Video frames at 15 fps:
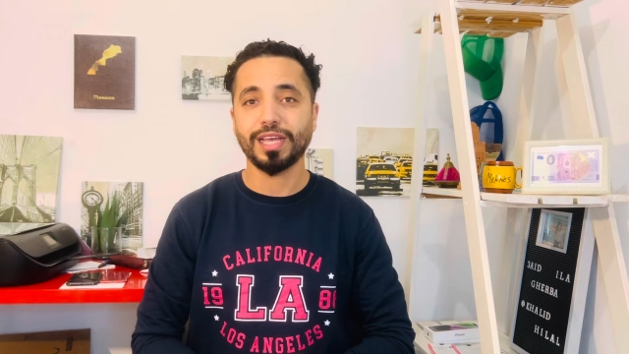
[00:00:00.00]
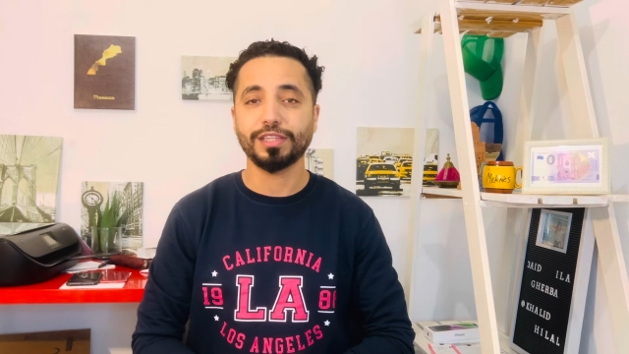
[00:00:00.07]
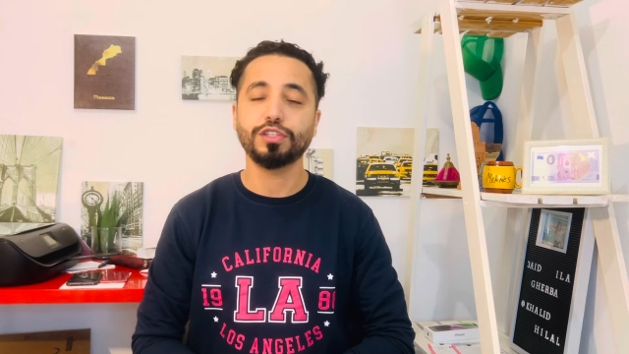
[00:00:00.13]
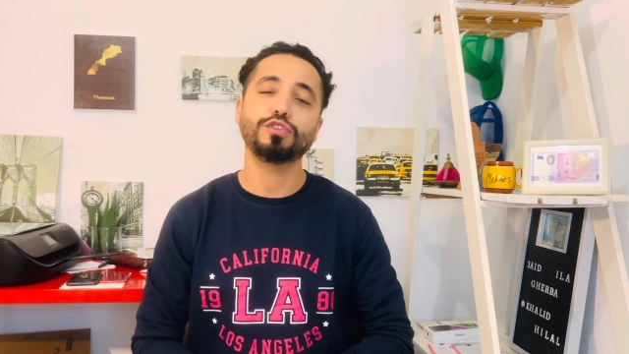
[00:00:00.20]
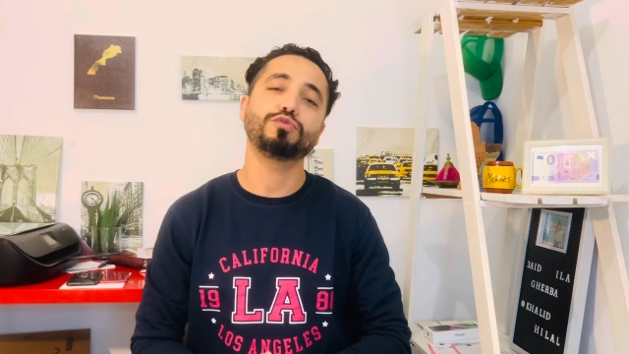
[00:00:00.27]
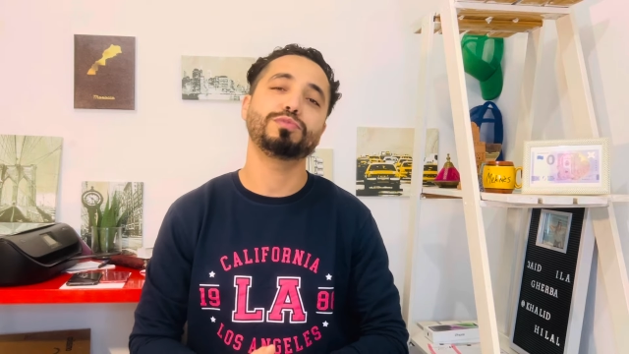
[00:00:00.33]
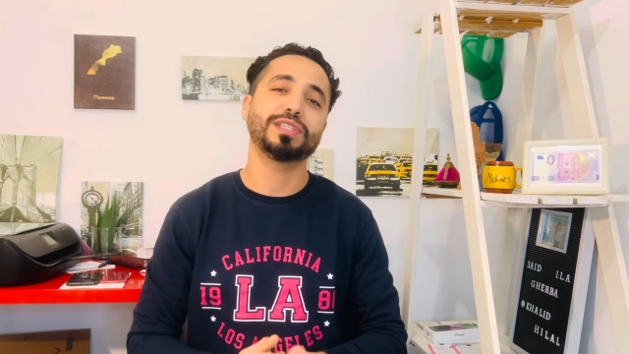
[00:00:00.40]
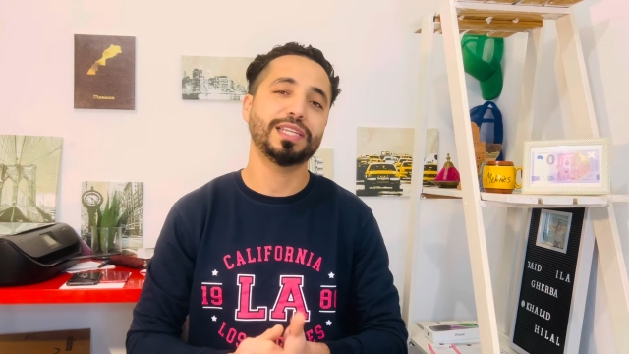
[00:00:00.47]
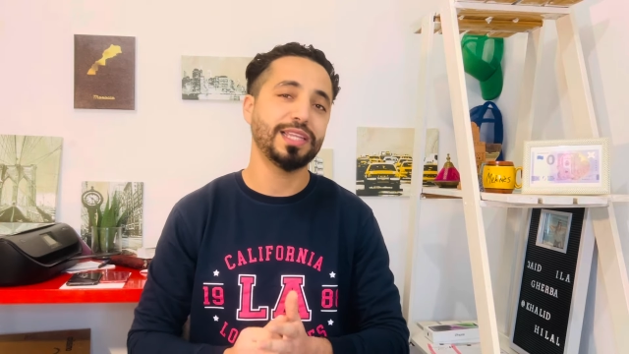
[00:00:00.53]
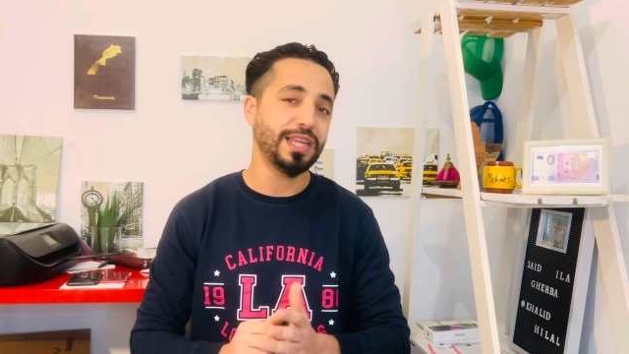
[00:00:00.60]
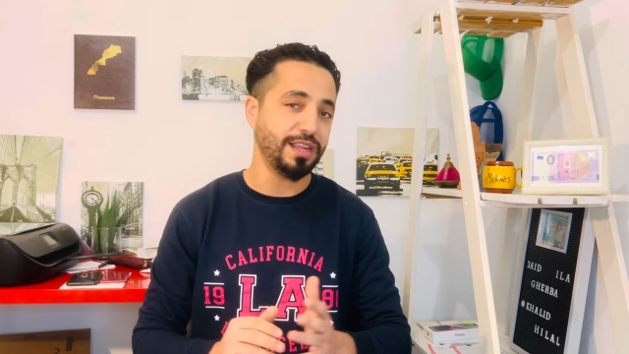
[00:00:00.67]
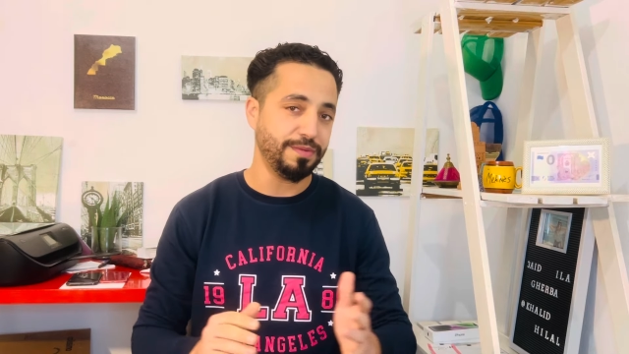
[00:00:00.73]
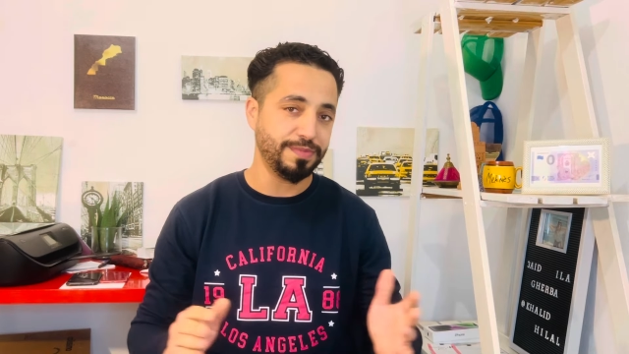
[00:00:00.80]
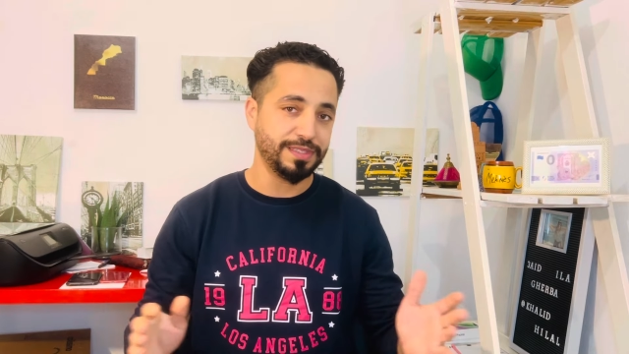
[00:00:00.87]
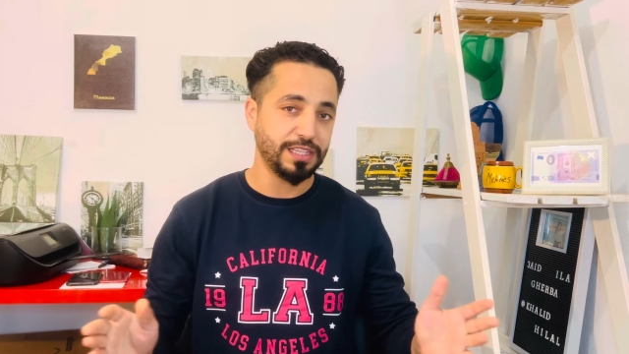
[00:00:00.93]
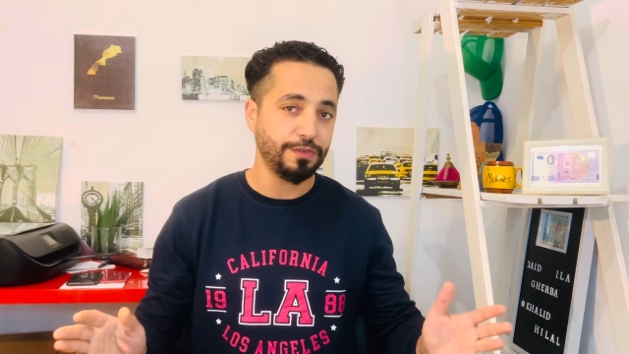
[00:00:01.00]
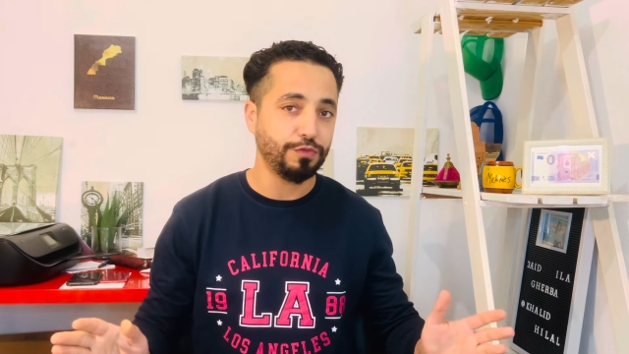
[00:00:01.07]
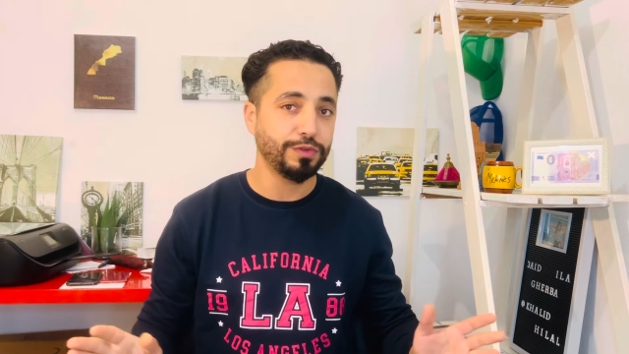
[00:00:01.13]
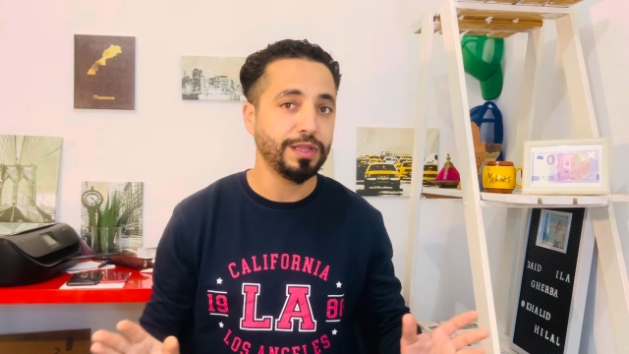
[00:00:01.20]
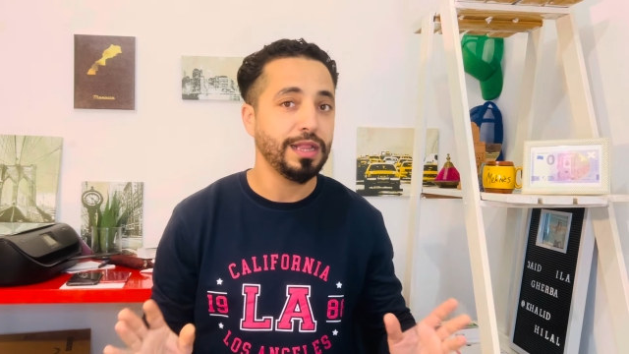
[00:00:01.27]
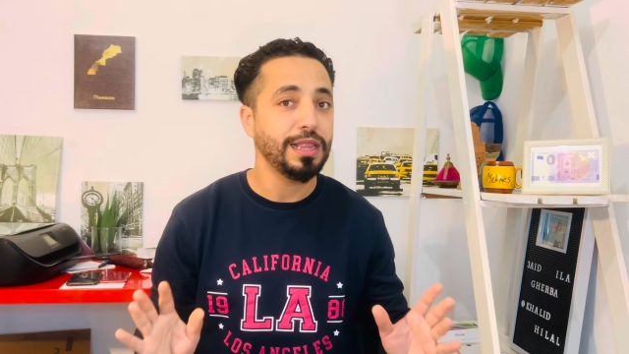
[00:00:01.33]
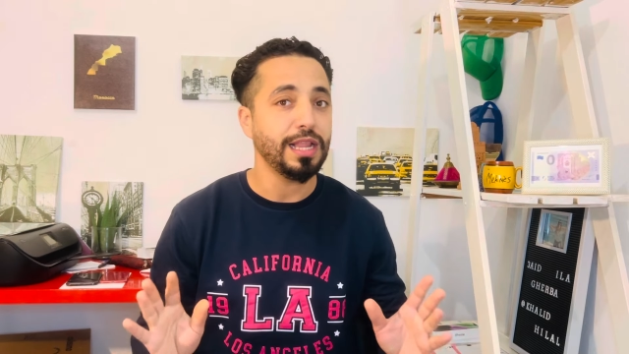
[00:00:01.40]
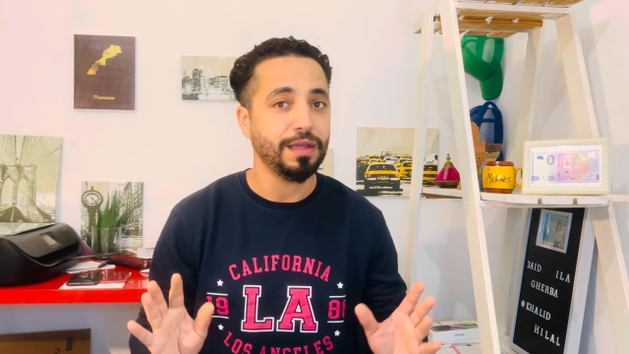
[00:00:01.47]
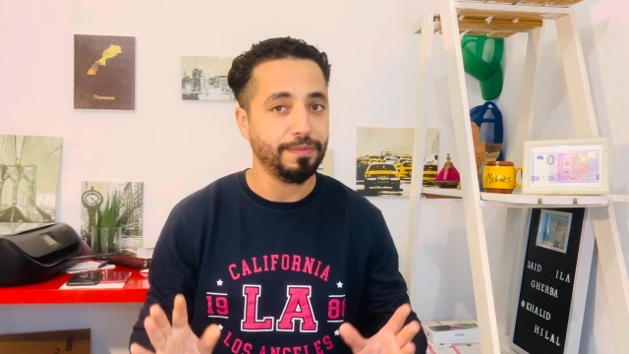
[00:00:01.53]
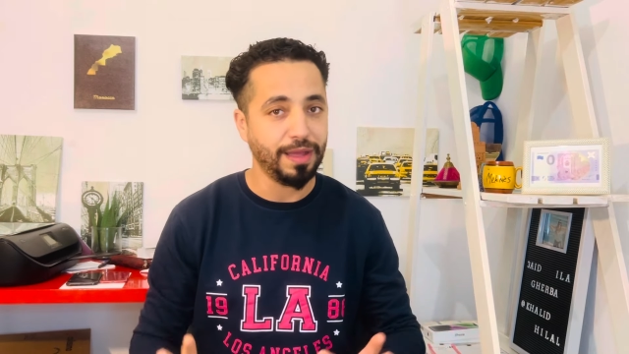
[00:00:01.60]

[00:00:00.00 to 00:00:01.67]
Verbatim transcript: هادي ومشى دالع بزاف ودلع